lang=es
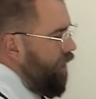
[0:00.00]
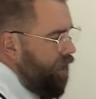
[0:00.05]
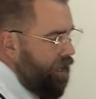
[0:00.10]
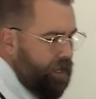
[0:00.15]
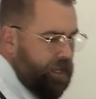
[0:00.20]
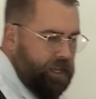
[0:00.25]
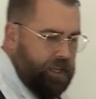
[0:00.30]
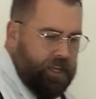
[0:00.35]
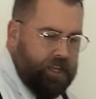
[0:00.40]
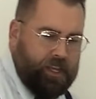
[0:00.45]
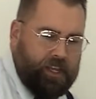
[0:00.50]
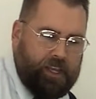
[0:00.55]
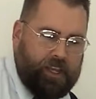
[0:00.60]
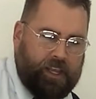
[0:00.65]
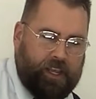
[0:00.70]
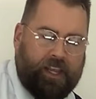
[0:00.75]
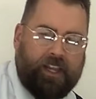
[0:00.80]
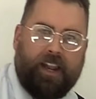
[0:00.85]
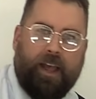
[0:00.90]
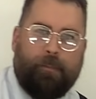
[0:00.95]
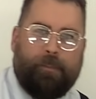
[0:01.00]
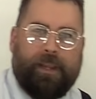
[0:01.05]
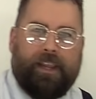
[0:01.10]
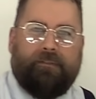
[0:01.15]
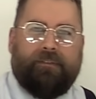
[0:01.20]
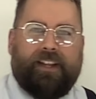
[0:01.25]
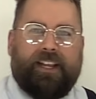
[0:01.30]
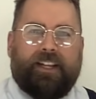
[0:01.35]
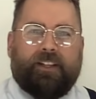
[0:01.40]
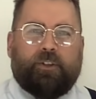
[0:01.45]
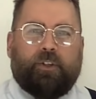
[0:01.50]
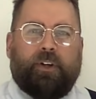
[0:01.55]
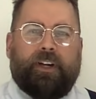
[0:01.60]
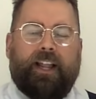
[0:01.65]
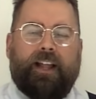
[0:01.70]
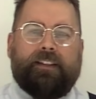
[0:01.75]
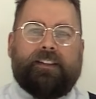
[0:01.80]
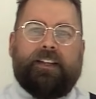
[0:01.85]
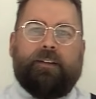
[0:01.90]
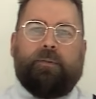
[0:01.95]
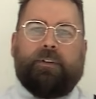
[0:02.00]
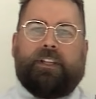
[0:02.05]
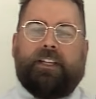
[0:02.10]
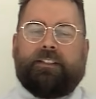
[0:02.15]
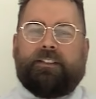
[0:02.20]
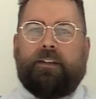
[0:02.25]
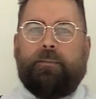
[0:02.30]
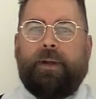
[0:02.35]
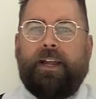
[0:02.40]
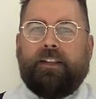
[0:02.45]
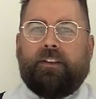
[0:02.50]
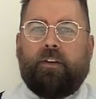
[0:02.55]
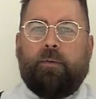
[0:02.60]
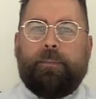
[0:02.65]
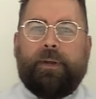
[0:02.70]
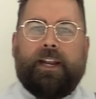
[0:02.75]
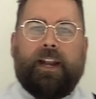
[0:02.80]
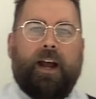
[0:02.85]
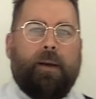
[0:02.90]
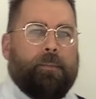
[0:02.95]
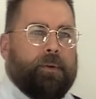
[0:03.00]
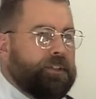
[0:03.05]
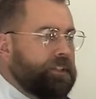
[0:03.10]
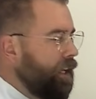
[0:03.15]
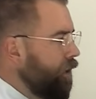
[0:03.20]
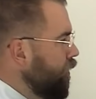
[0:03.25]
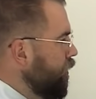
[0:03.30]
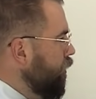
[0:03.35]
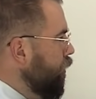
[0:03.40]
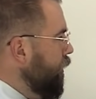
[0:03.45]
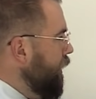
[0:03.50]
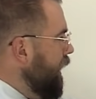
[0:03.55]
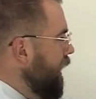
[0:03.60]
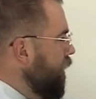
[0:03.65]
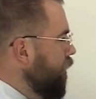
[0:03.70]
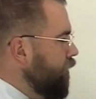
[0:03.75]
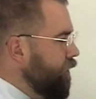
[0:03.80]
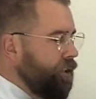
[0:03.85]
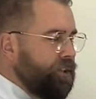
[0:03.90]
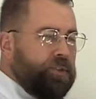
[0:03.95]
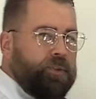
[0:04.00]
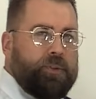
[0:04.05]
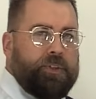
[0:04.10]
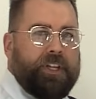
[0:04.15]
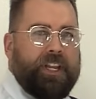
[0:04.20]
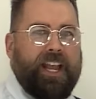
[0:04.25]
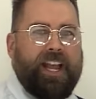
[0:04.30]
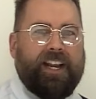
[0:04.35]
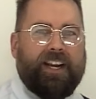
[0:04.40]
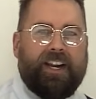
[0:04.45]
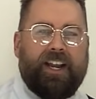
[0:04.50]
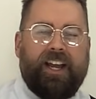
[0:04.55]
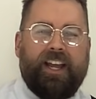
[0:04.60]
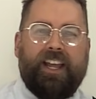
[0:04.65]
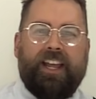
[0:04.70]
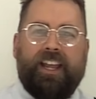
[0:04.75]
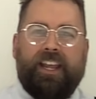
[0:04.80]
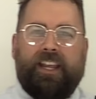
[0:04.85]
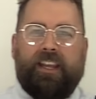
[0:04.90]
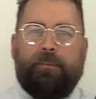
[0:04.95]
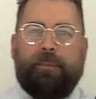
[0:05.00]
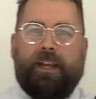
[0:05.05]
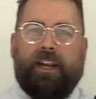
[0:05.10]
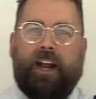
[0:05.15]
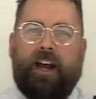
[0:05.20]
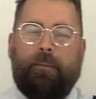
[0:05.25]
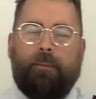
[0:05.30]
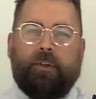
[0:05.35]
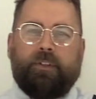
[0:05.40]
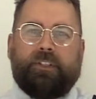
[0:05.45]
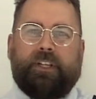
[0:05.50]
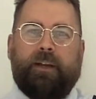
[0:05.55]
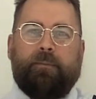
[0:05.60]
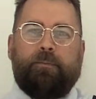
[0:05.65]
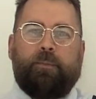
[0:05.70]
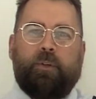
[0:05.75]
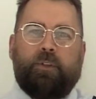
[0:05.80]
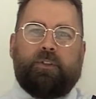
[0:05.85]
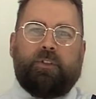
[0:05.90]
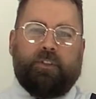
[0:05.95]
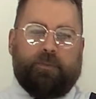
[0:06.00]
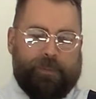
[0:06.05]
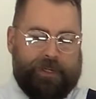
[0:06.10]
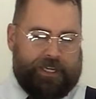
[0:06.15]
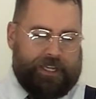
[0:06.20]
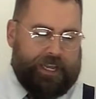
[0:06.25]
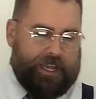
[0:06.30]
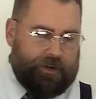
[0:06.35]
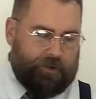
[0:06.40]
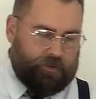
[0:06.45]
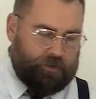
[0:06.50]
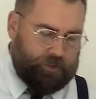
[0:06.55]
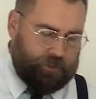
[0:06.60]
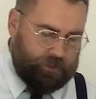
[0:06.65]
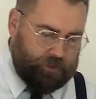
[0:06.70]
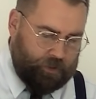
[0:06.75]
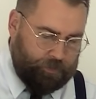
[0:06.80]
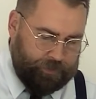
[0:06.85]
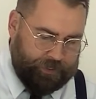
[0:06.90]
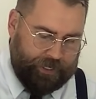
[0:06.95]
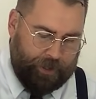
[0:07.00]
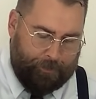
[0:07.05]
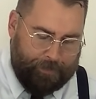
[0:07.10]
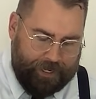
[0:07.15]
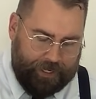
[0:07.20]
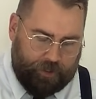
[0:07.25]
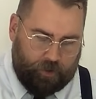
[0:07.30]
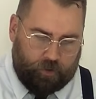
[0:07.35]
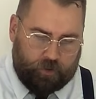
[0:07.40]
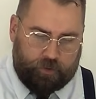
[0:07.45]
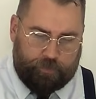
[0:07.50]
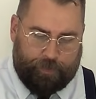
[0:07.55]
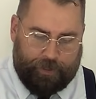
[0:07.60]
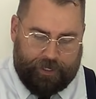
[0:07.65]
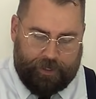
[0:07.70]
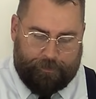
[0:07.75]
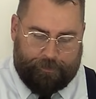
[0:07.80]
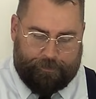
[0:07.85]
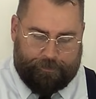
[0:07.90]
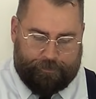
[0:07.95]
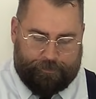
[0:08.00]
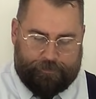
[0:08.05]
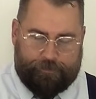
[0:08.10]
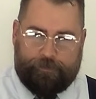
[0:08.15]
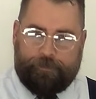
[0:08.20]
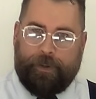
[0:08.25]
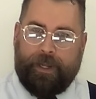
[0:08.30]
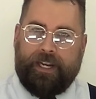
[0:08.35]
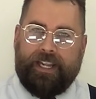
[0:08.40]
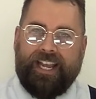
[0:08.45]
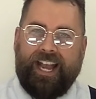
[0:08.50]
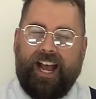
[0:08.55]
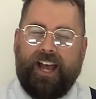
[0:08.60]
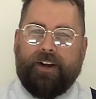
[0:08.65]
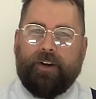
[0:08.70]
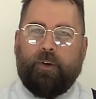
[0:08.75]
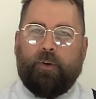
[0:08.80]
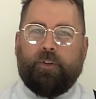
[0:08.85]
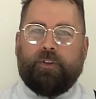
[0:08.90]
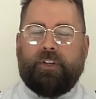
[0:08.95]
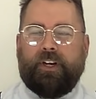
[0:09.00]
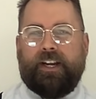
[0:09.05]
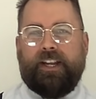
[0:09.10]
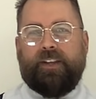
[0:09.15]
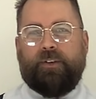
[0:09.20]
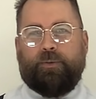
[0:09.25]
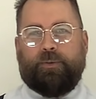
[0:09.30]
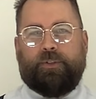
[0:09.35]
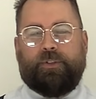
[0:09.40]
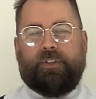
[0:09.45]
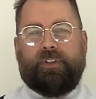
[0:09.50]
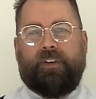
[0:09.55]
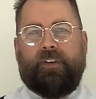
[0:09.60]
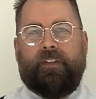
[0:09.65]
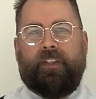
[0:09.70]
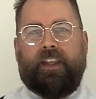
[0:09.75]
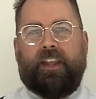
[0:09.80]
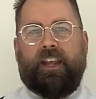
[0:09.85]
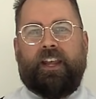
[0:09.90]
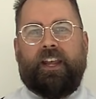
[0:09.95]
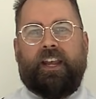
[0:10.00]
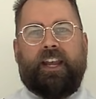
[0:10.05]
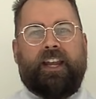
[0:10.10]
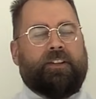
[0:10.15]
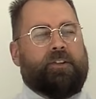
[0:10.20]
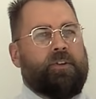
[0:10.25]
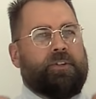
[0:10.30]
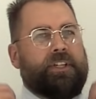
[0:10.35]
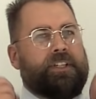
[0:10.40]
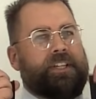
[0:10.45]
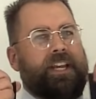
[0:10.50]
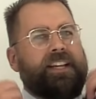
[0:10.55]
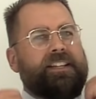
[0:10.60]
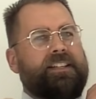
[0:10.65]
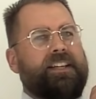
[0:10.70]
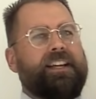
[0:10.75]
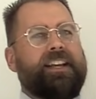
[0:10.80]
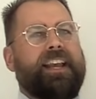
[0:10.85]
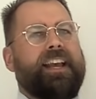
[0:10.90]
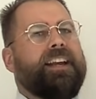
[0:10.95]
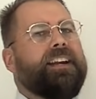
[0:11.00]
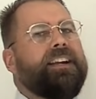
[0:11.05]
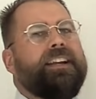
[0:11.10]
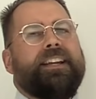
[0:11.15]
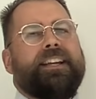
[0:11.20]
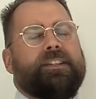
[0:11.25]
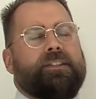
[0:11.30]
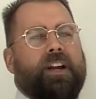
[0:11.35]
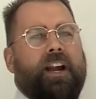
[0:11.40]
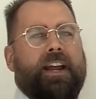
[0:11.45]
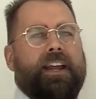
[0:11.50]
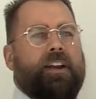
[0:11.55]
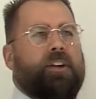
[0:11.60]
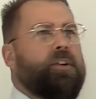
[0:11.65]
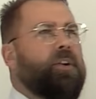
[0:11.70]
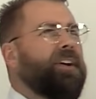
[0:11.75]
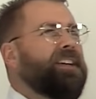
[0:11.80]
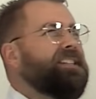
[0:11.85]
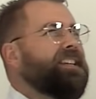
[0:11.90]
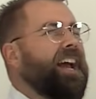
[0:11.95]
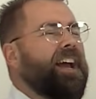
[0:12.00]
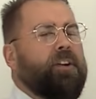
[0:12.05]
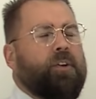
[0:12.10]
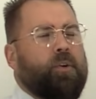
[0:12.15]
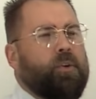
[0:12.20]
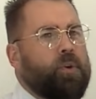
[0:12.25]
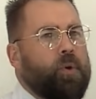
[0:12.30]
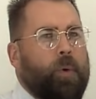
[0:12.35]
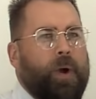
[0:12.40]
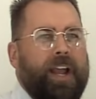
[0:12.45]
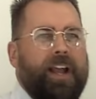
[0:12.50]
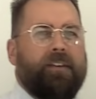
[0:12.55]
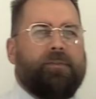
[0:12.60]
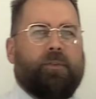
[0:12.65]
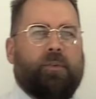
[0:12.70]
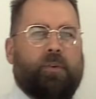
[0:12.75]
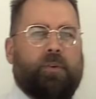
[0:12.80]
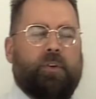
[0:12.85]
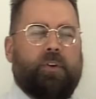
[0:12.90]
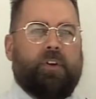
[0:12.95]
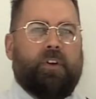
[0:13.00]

Y en la Biblia, en todo el Antiguo Testamento, miramos a los judíos en su tierra y miramos que muchos vinieron como enemigos para pelear contra ellos. Entonces, esta guerra en Israel no es algo nuevo.